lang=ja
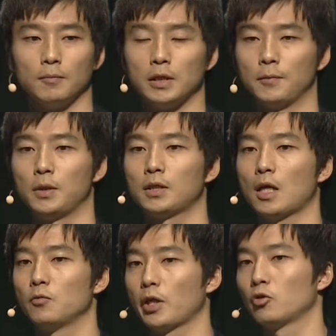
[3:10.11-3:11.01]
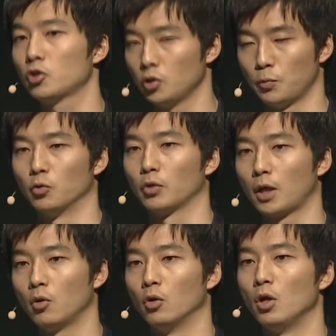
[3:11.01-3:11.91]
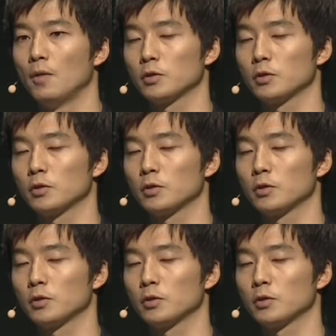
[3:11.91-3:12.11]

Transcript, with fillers: まリピーター向けのクーポンとかを、